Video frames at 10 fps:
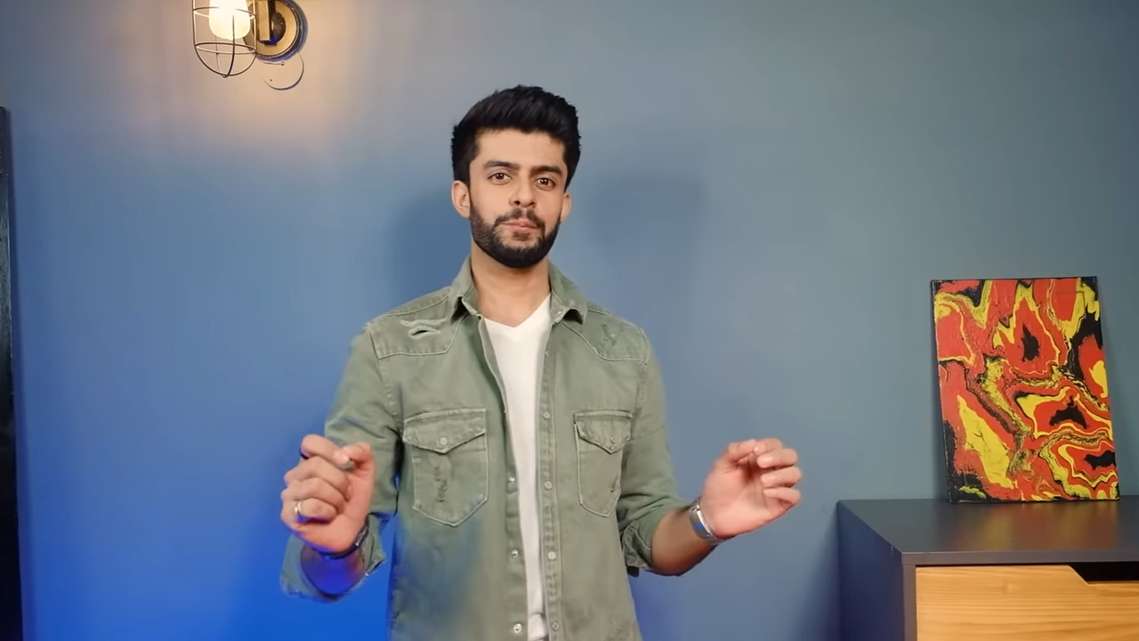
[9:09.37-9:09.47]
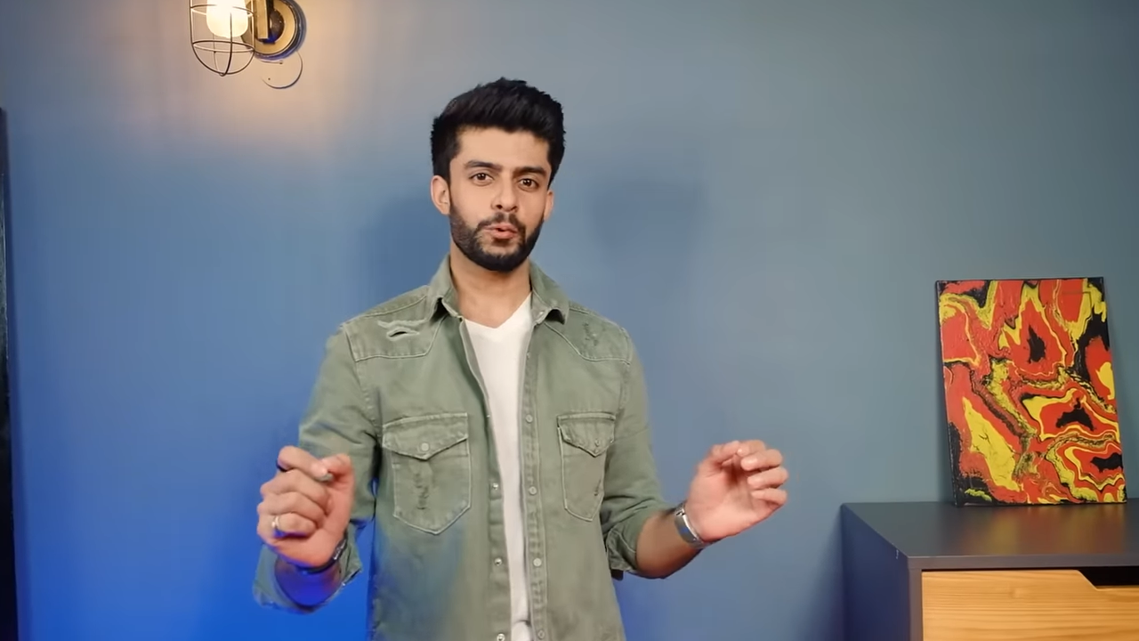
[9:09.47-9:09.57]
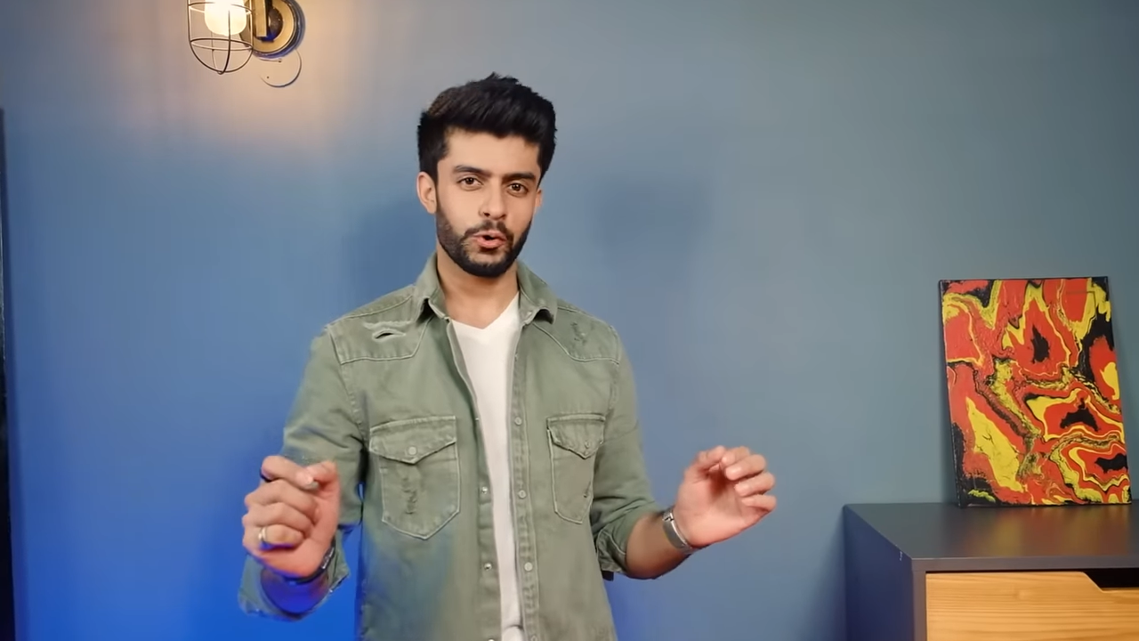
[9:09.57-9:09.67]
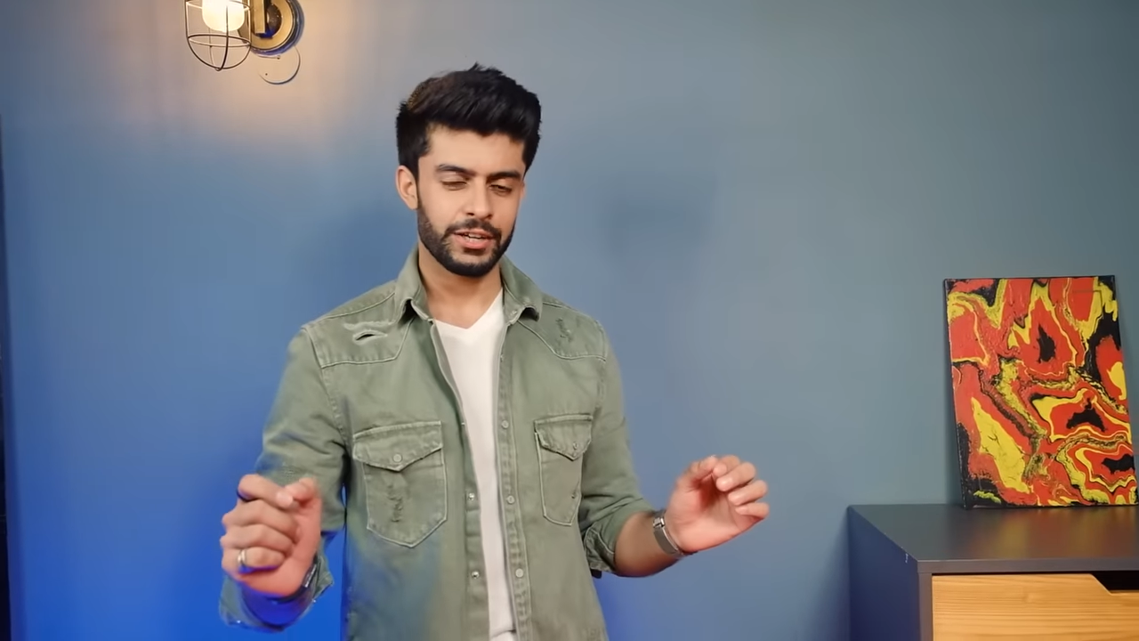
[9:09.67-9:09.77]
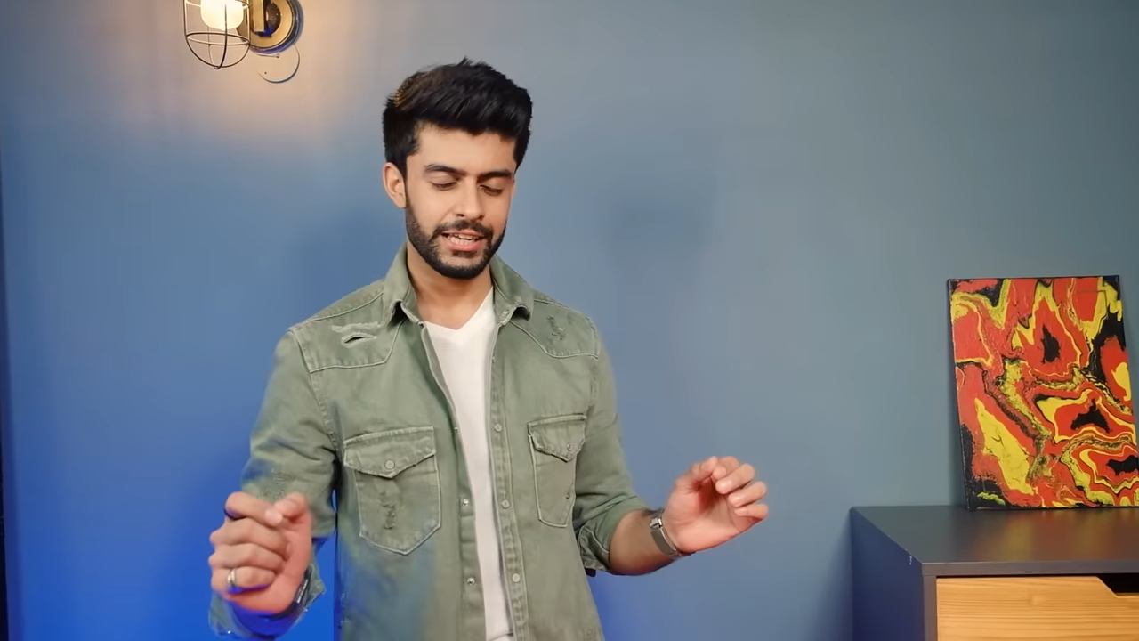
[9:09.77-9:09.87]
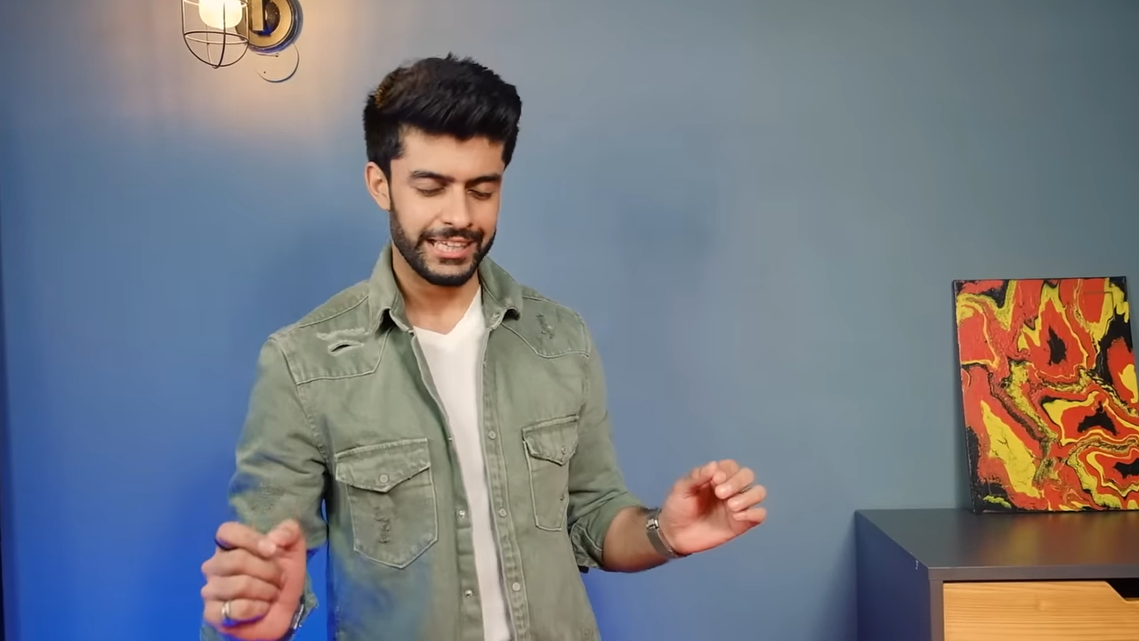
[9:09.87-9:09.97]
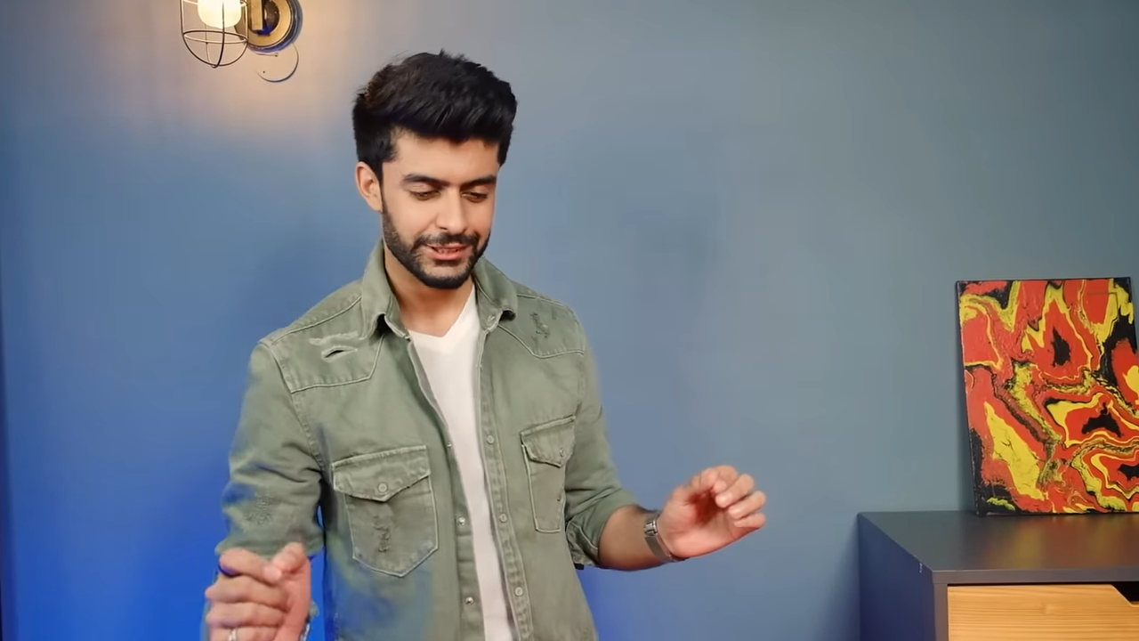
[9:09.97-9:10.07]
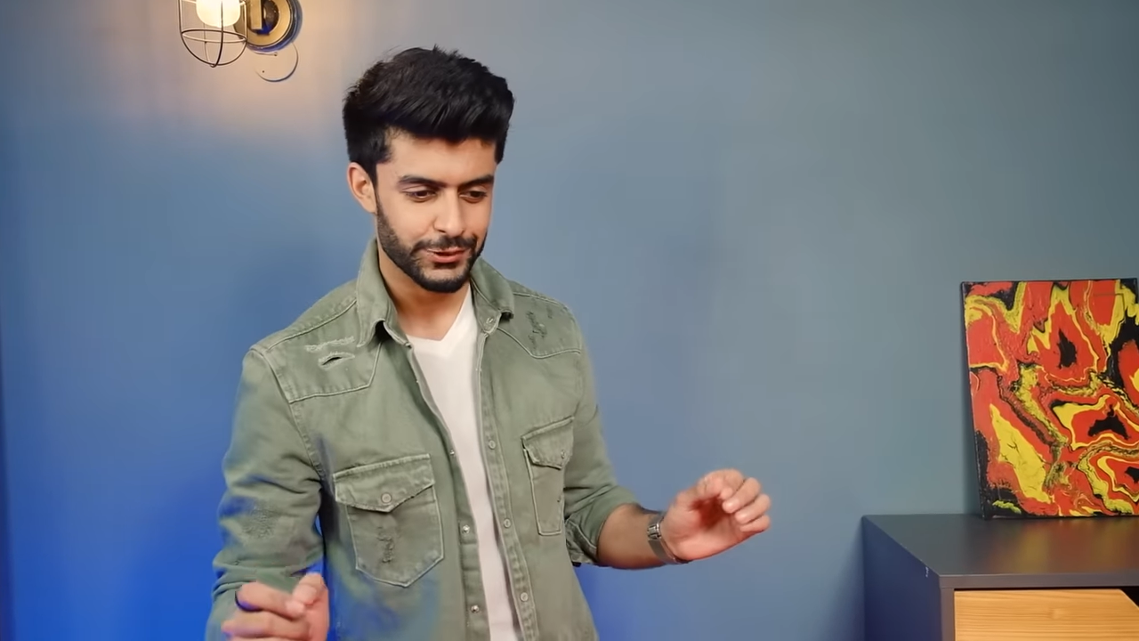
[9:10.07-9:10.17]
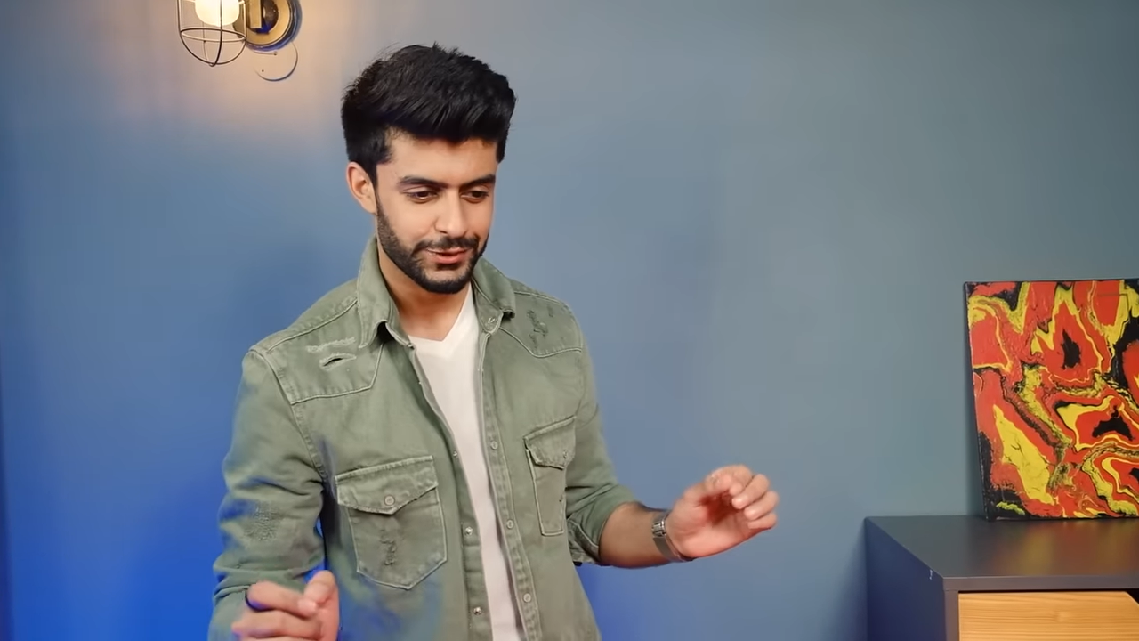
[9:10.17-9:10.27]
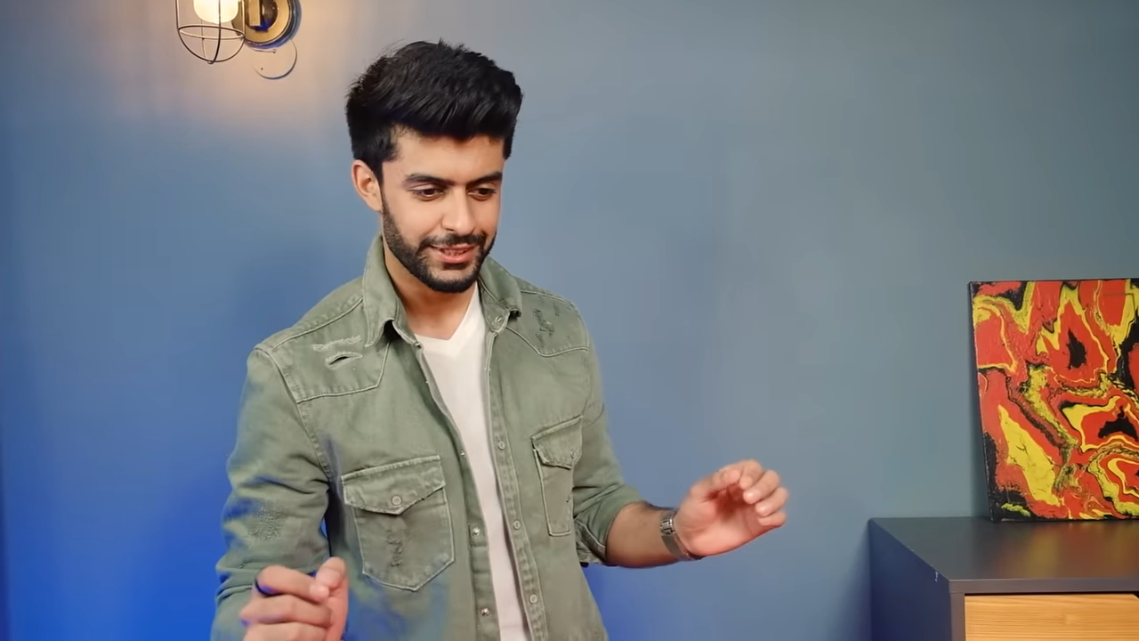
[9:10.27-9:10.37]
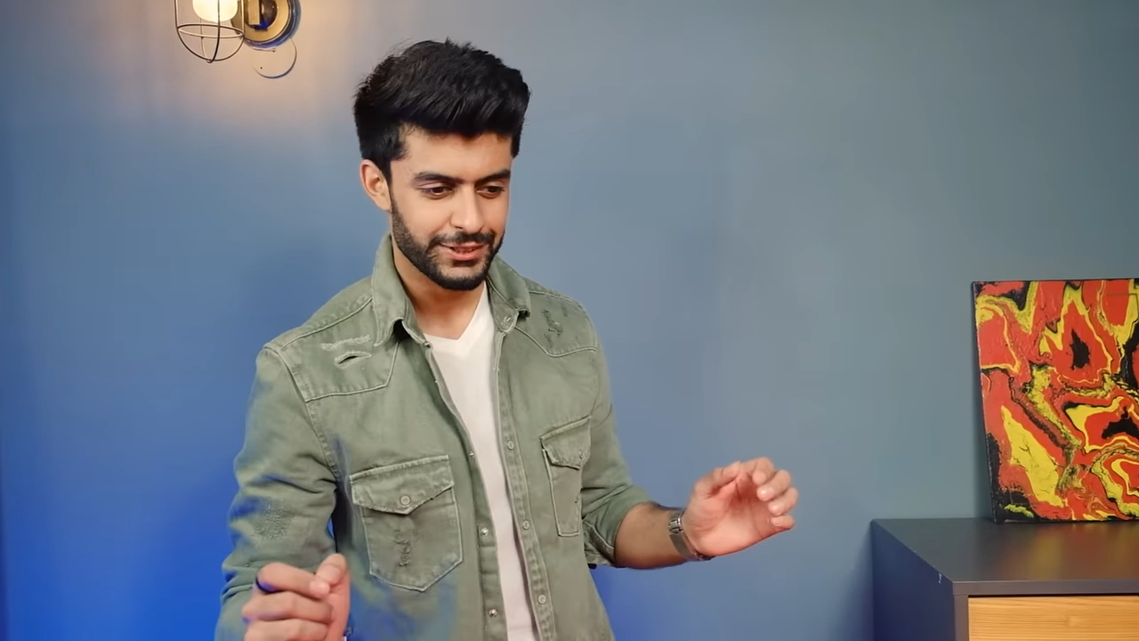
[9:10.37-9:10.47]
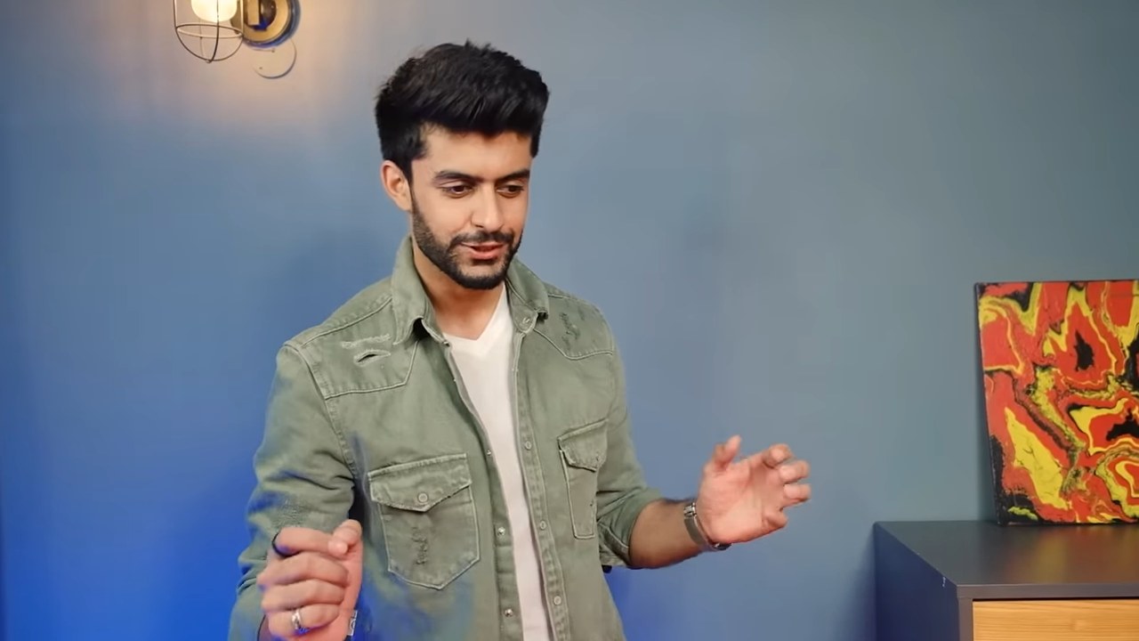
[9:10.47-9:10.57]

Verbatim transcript: इंपॉर्टेंट एक्सेसरी